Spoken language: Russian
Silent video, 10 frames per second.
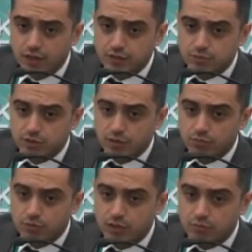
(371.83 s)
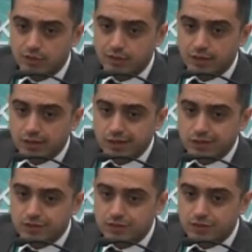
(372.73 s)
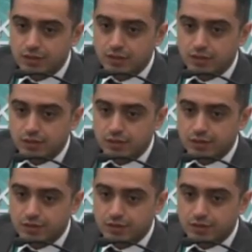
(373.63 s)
тем самым как бы снизили э,